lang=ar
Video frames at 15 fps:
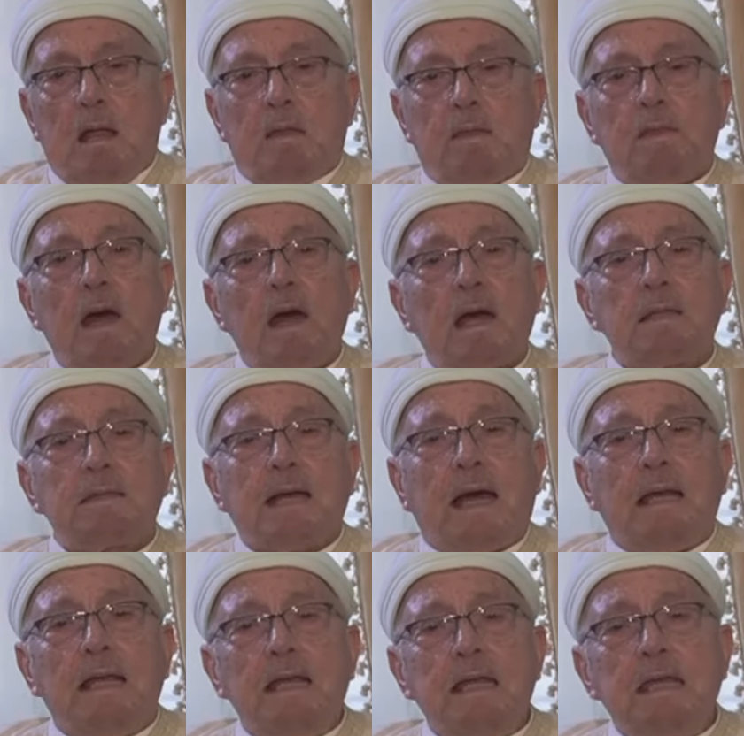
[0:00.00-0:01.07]
ضاقت
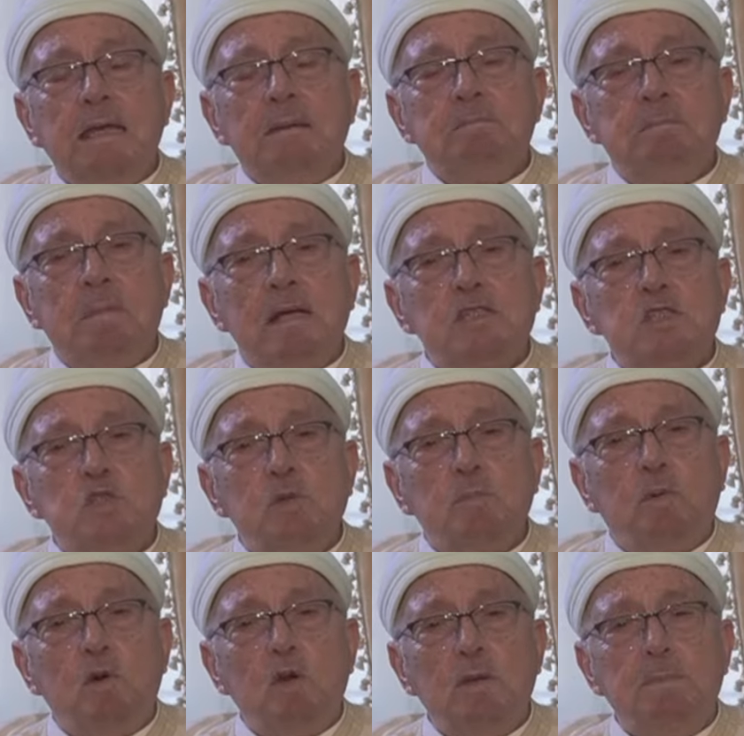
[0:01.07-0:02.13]
عليهم
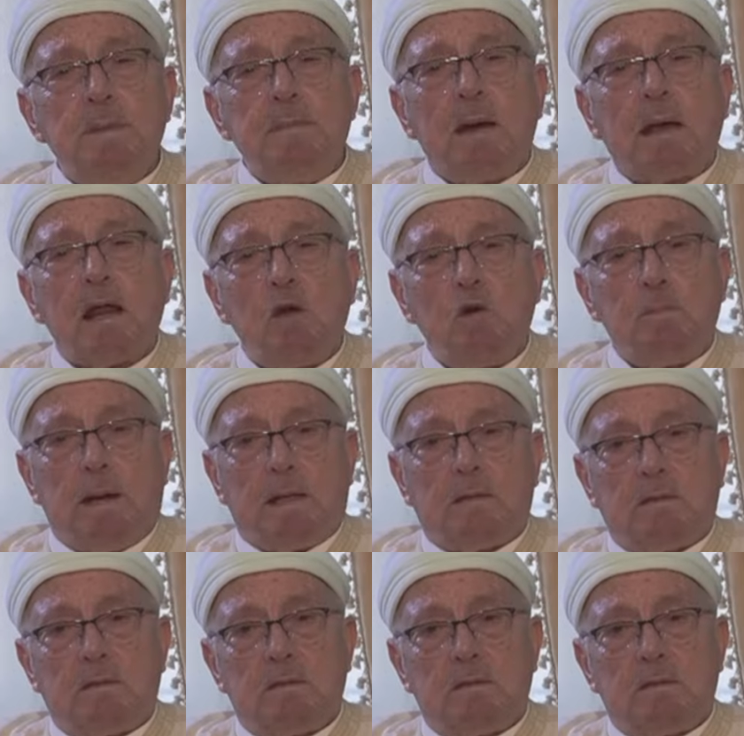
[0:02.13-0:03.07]
السبل بما رحبت